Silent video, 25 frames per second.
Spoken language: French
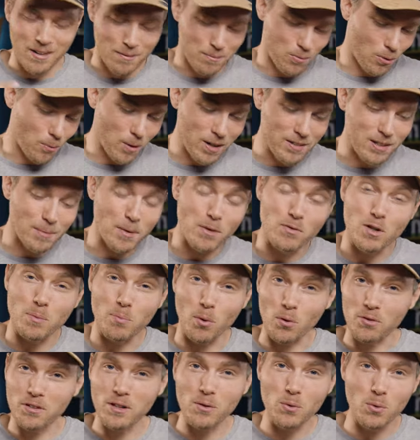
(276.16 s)
pour moi, ça m'a fait
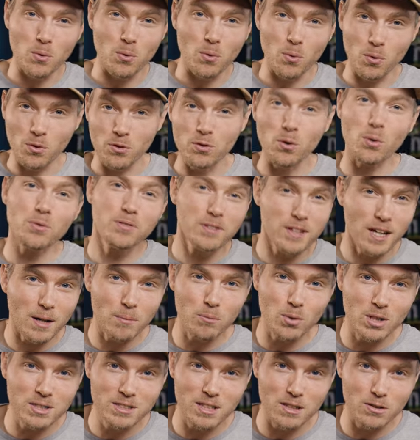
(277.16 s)
penser aux, anciens
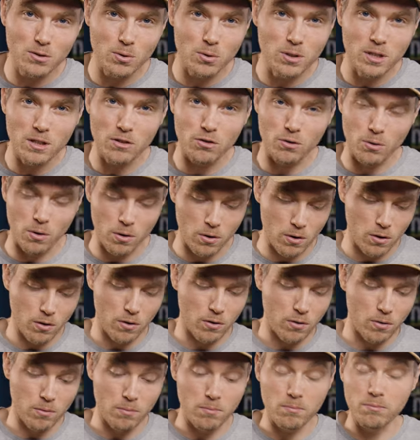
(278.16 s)
boîtiers Sony, genre,
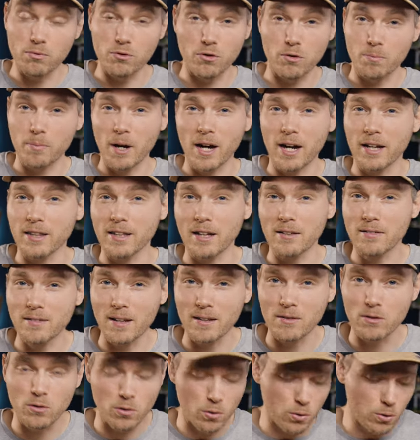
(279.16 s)
euh, je sais pas, un
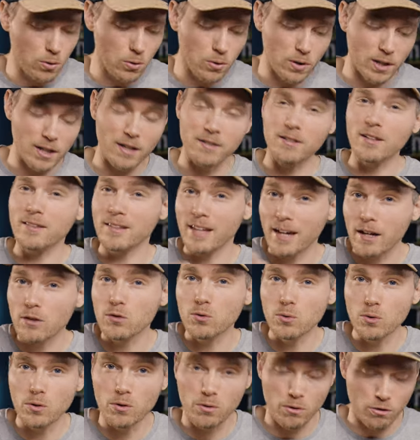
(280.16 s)
A7 II, un
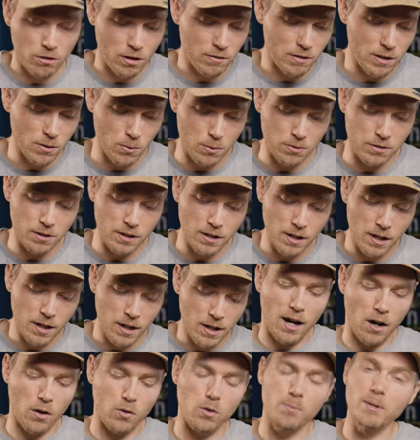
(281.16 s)
A7R2 que j'avais aussi
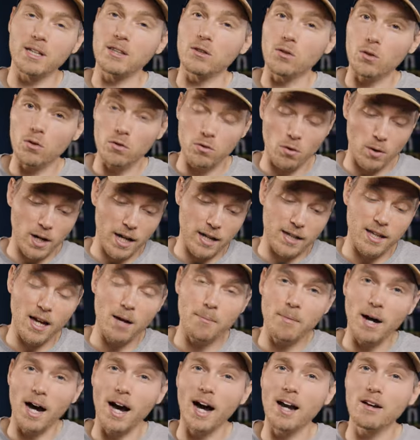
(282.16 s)
alors que maintenant, dans la
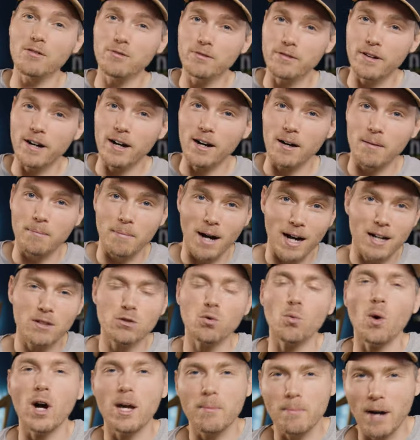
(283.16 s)
gamme Alpha Mark
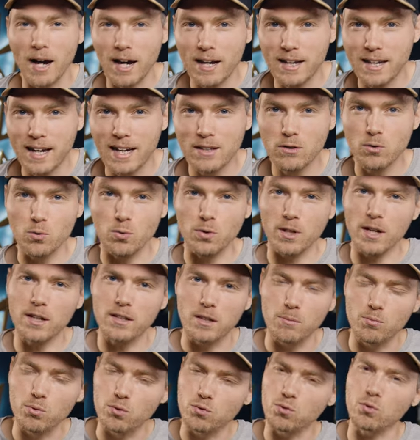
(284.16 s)
III et Mark IV, on a
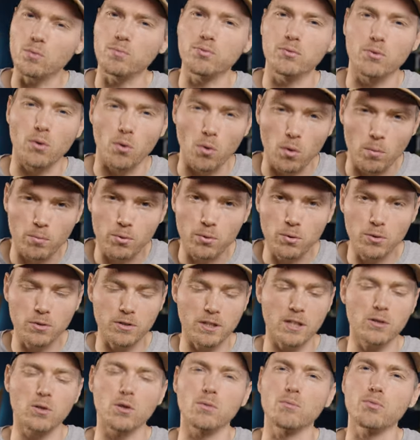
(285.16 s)
des boutons plus robustes,
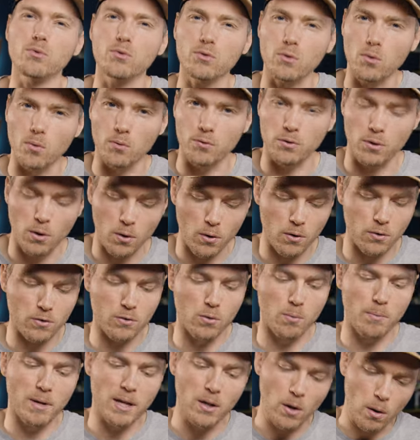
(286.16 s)
qui donnent plus confiance,
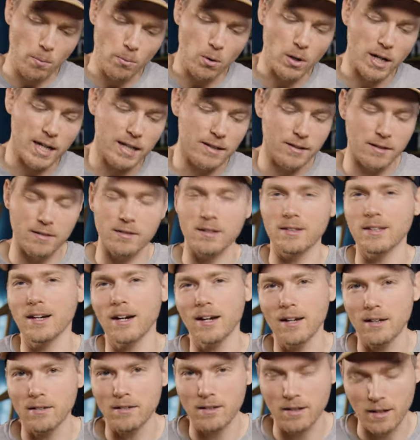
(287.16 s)
de meilleures molettes, etc.
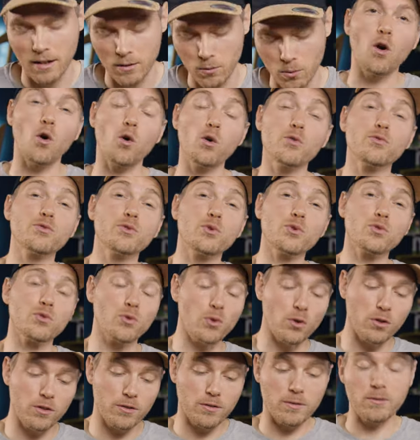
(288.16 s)
etc. Revenons
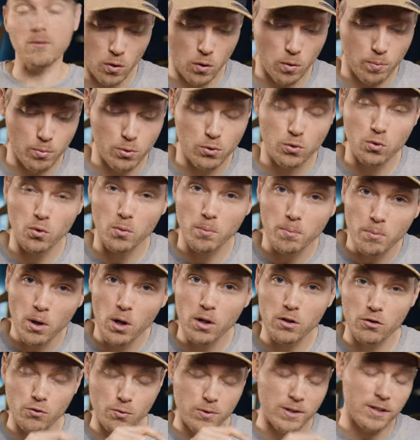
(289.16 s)
donc au bouton
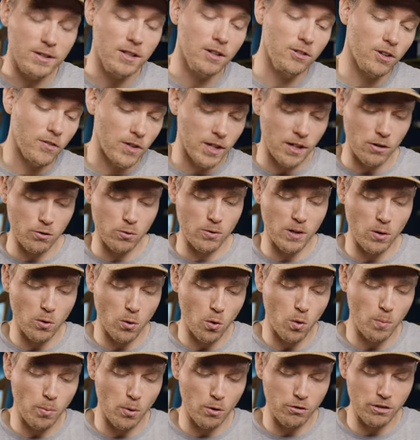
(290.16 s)
mode. Je vous ai dit que j'avais quelque chose à lui
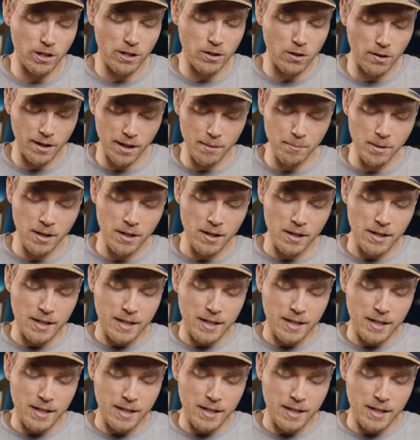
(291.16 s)
reprocher quand même. Et